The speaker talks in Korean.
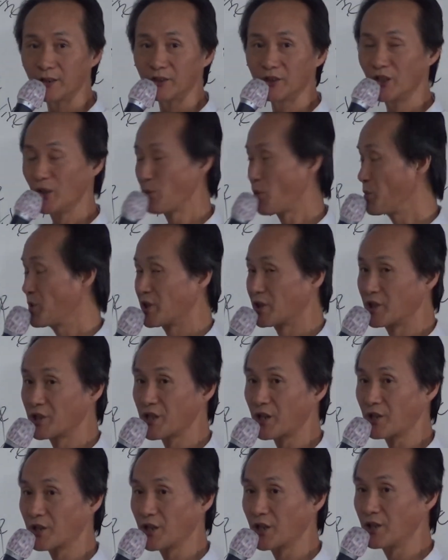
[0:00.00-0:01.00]
뒤에 보면
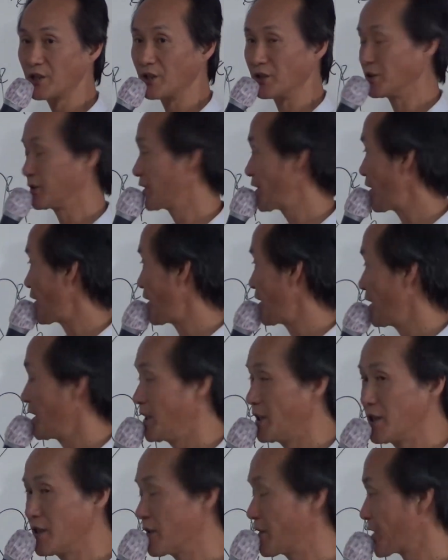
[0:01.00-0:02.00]
글자가 새겨져 있는데
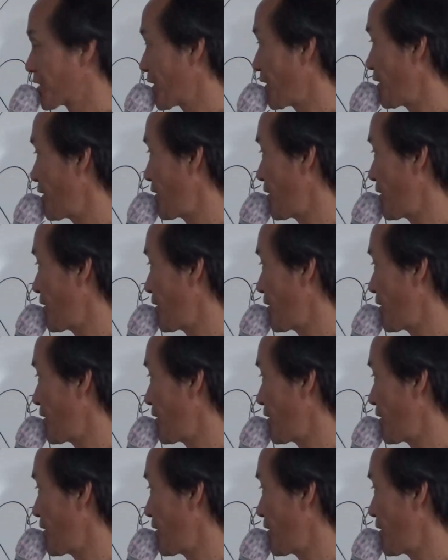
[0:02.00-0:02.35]
이런 글자가